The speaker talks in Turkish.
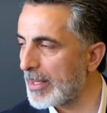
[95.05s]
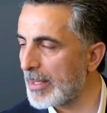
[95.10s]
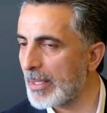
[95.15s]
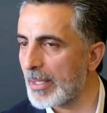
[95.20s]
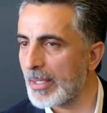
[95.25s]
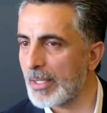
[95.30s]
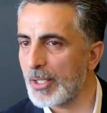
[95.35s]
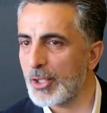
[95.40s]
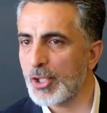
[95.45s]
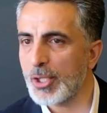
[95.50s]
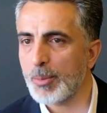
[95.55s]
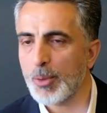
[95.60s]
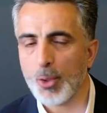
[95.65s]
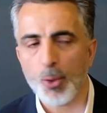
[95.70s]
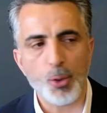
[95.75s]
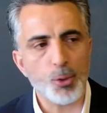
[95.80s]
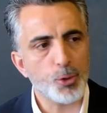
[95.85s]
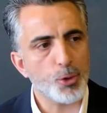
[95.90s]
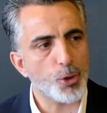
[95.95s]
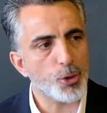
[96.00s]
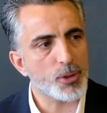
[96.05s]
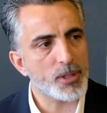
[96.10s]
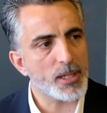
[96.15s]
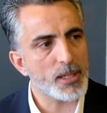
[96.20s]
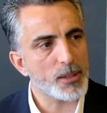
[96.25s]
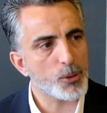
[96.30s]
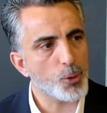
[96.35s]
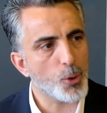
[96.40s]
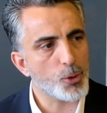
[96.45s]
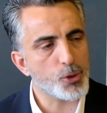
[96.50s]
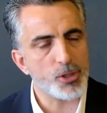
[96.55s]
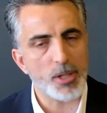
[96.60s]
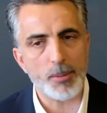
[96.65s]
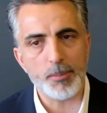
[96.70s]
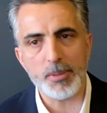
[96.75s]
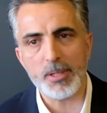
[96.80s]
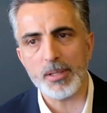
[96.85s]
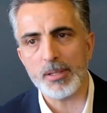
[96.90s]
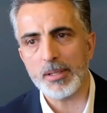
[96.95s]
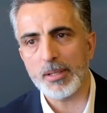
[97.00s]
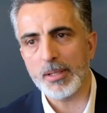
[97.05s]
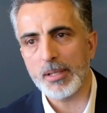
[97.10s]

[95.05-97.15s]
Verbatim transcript: Yani 2014'te 90 bin,